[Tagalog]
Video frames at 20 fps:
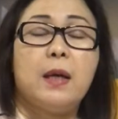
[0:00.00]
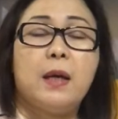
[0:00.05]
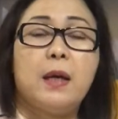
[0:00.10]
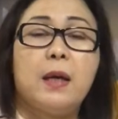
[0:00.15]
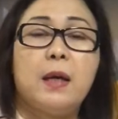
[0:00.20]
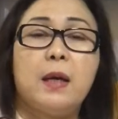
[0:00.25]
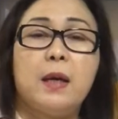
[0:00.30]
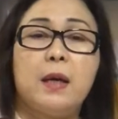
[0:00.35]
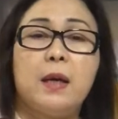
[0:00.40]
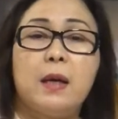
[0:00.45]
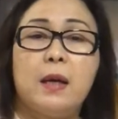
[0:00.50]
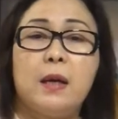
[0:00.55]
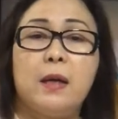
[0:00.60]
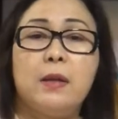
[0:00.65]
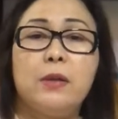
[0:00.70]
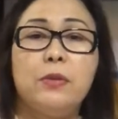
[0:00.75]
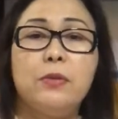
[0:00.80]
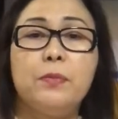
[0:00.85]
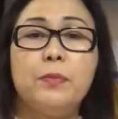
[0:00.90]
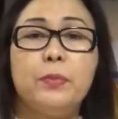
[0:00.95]
uh,
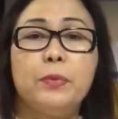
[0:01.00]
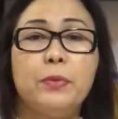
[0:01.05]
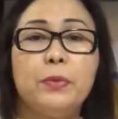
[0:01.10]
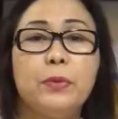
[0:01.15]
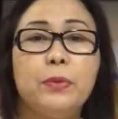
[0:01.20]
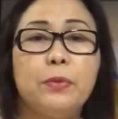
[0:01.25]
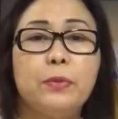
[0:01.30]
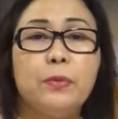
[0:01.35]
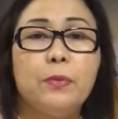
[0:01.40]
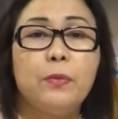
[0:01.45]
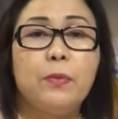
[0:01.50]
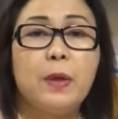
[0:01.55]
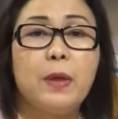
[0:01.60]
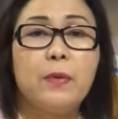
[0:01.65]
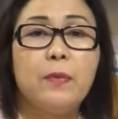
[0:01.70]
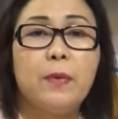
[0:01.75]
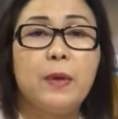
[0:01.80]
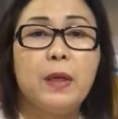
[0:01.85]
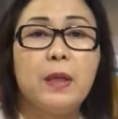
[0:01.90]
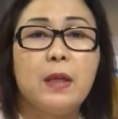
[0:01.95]
yun po yung
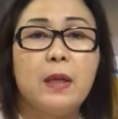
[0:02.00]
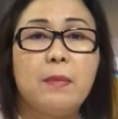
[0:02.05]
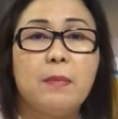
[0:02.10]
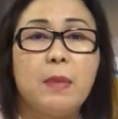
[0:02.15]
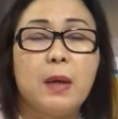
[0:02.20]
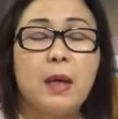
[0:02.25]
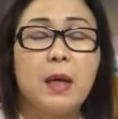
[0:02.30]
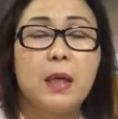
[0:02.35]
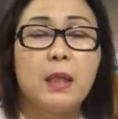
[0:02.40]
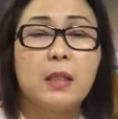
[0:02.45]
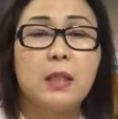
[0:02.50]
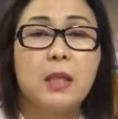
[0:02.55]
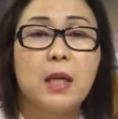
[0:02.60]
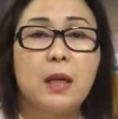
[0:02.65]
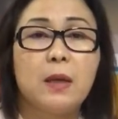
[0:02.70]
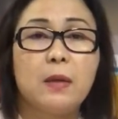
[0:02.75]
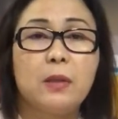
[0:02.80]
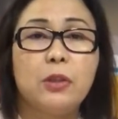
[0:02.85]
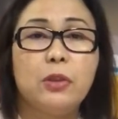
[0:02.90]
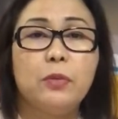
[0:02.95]
one way na
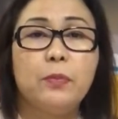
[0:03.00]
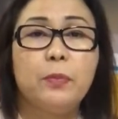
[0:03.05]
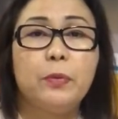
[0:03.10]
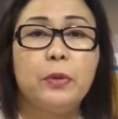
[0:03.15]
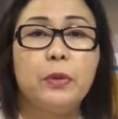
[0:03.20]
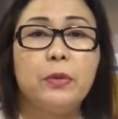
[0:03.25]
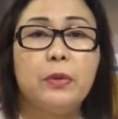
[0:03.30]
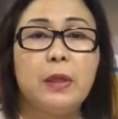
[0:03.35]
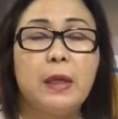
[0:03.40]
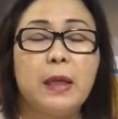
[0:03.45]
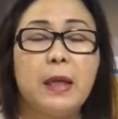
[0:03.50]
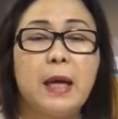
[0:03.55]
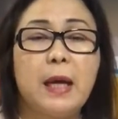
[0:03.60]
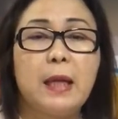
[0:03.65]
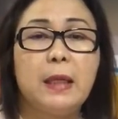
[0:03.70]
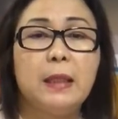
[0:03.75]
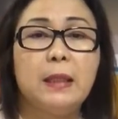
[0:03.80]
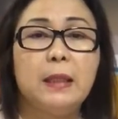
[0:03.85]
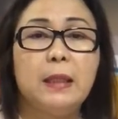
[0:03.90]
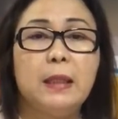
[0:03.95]
ma-check nyo po yung
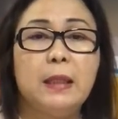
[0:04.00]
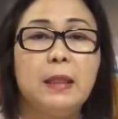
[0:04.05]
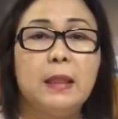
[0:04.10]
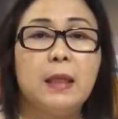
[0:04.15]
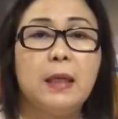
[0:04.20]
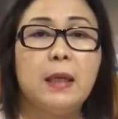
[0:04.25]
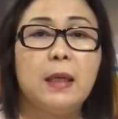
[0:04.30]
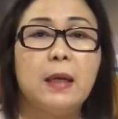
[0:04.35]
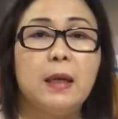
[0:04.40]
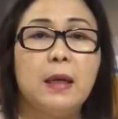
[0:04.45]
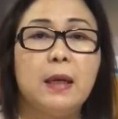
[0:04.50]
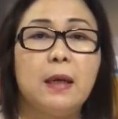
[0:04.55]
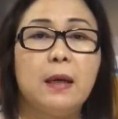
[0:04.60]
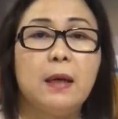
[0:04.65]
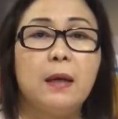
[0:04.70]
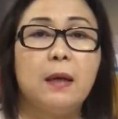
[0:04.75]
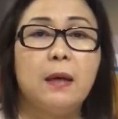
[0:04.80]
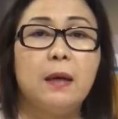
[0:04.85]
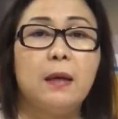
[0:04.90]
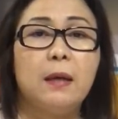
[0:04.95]
legality ng
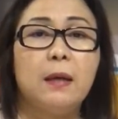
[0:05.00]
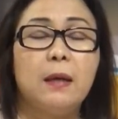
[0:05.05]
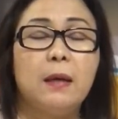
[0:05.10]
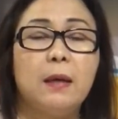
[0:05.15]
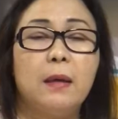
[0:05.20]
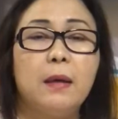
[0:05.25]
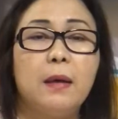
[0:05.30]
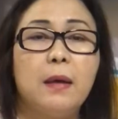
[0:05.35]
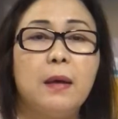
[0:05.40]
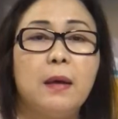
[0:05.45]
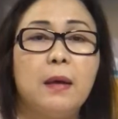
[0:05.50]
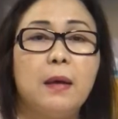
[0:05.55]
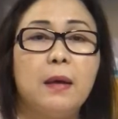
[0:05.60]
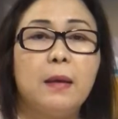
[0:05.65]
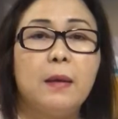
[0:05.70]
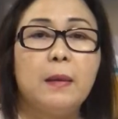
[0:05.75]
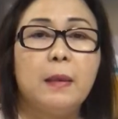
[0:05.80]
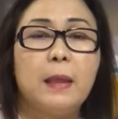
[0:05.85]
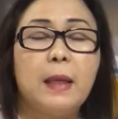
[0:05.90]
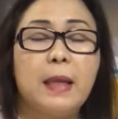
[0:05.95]
uh,
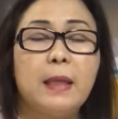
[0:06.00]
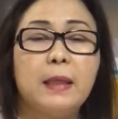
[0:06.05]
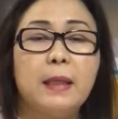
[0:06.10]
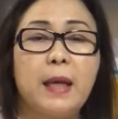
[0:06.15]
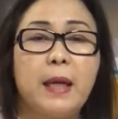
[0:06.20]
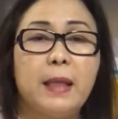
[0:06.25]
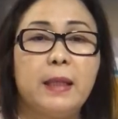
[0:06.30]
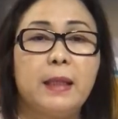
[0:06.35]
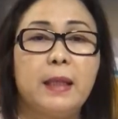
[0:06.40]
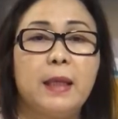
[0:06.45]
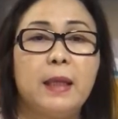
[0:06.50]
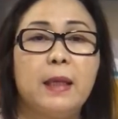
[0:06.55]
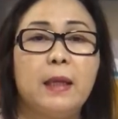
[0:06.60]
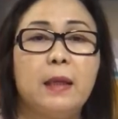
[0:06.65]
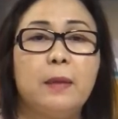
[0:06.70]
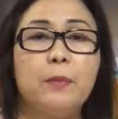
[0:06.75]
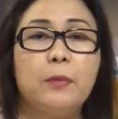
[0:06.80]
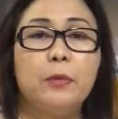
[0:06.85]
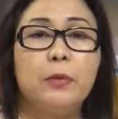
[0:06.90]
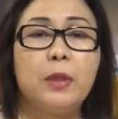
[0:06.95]
land
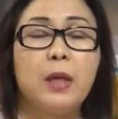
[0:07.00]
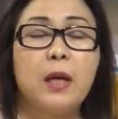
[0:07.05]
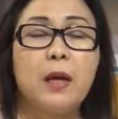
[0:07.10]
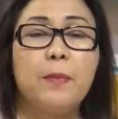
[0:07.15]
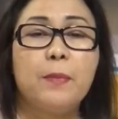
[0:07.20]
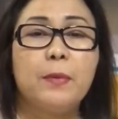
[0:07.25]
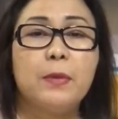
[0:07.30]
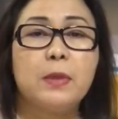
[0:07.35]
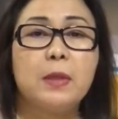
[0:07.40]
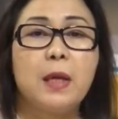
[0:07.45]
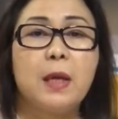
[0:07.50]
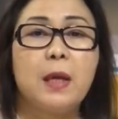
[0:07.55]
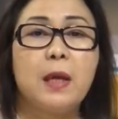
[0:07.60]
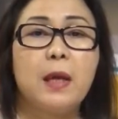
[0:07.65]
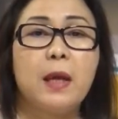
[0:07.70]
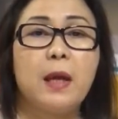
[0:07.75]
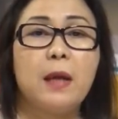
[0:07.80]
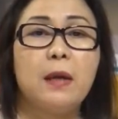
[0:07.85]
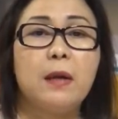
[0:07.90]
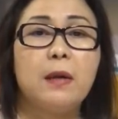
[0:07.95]
title. Punta ka po
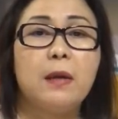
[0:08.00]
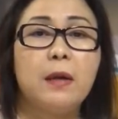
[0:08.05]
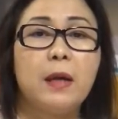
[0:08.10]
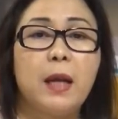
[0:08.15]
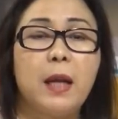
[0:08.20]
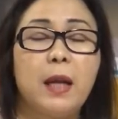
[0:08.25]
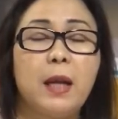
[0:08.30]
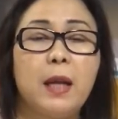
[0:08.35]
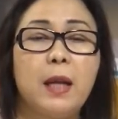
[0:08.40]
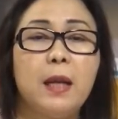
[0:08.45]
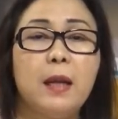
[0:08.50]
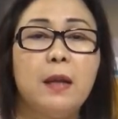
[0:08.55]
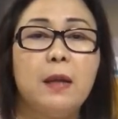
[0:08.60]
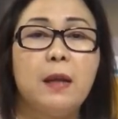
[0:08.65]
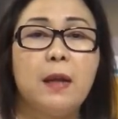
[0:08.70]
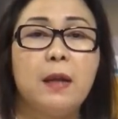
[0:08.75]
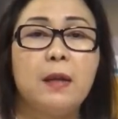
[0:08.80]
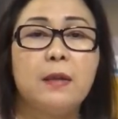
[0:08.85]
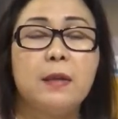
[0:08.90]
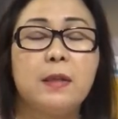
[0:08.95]
sa LRA,
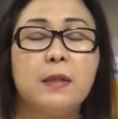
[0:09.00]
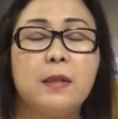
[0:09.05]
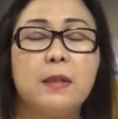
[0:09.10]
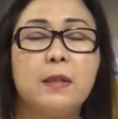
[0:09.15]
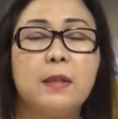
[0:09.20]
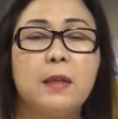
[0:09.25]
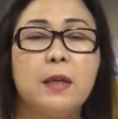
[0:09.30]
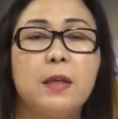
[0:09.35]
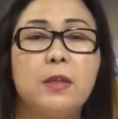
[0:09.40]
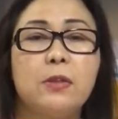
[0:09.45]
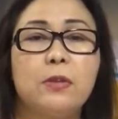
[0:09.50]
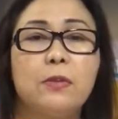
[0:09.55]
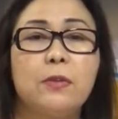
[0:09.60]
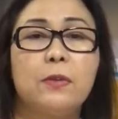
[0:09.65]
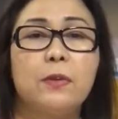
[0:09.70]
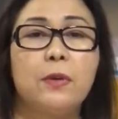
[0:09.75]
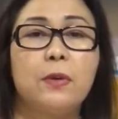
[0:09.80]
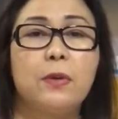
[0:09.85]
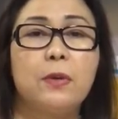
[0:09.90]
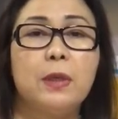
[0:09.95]
Land Registration
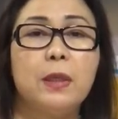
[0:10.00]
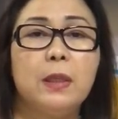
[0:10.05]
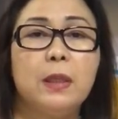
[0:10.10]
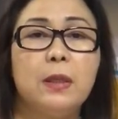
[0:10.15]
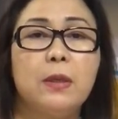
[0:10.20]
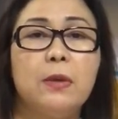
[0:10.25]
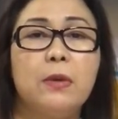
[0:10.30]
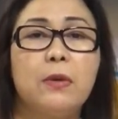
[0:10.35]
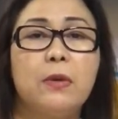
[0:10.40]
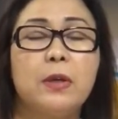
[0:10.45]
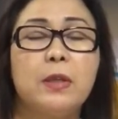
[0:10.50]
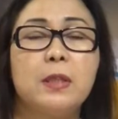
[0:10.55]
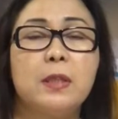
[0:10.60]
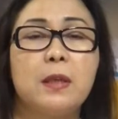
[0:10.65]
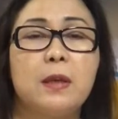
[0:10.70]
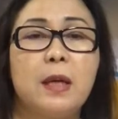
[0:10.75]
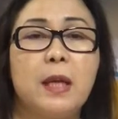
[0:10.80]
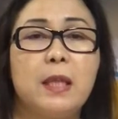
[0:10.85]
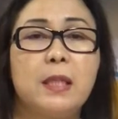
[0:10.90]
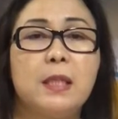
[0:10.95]
Authority, or
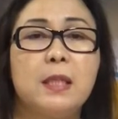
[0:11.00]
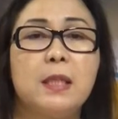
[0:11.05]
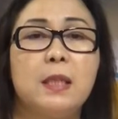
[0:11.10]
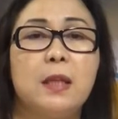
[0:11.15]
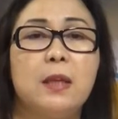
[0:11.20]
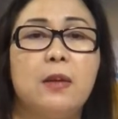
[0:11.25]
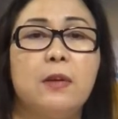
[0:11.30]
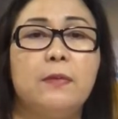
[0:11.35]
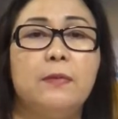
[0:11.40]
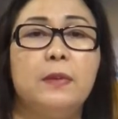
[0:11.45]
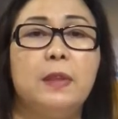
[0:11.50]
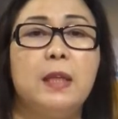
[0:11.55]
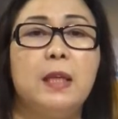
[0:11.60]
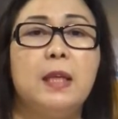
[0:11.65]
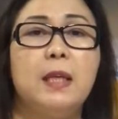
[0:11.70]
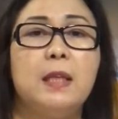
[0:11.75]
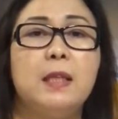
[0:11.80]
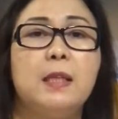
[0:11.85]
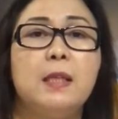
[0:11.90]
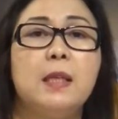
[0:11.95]
sa Registry of
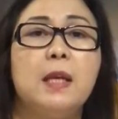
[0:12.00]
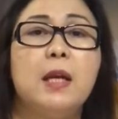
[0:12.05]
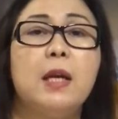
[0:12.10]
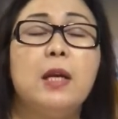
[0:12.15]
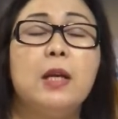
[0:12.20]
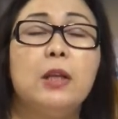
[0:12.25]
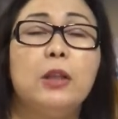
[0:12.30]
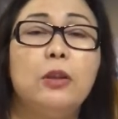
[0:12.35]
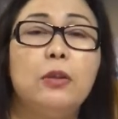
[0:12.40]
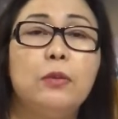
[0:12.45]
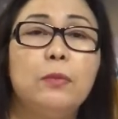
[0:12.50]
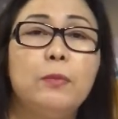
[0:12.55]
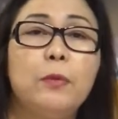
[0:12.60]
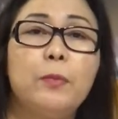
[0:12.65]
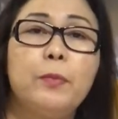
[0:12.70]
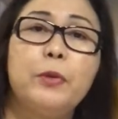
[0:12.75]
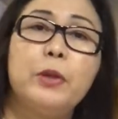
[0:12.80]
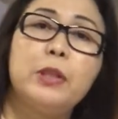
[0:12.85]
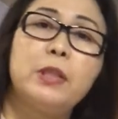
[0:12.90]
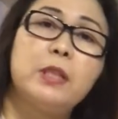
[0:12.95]
Deeds. Doon
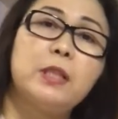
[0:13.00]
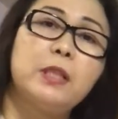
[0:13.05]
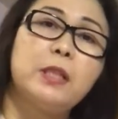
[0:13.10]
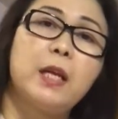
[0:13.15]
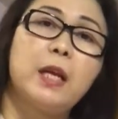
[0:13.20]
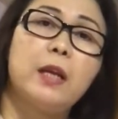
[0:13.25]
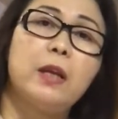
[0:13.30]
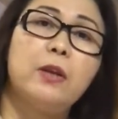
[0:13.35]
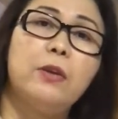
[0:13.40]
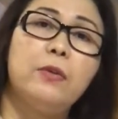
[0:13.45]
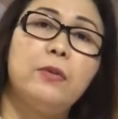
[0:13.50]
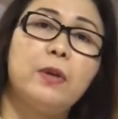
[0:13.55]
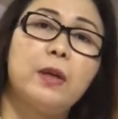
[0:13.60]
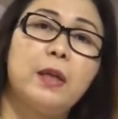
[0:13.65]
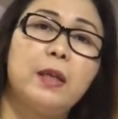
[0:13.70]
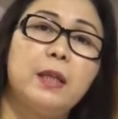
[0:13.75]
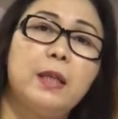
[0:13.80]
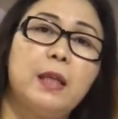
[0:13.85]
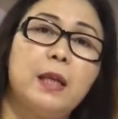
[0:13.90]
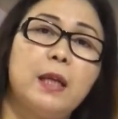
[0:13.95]
mo po i-check yung
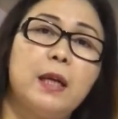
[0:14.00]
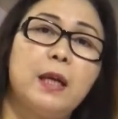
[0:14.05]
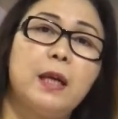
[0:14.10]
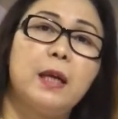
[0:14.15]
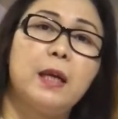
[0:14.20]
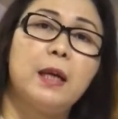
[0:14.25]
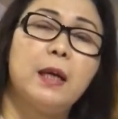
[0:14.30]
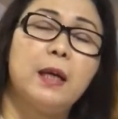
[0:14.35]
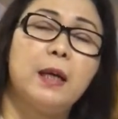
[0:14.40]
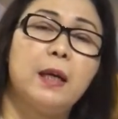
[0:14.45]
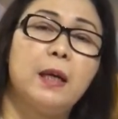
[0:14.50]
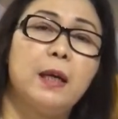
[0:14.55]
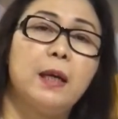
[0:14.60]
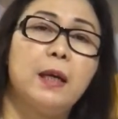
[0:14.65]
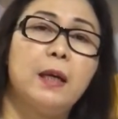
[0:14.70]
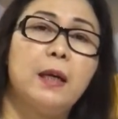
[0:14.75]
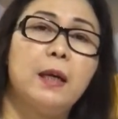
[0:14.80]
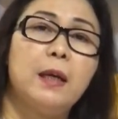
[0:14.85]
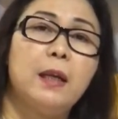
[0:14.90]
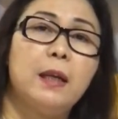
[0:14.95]
kanilang uh,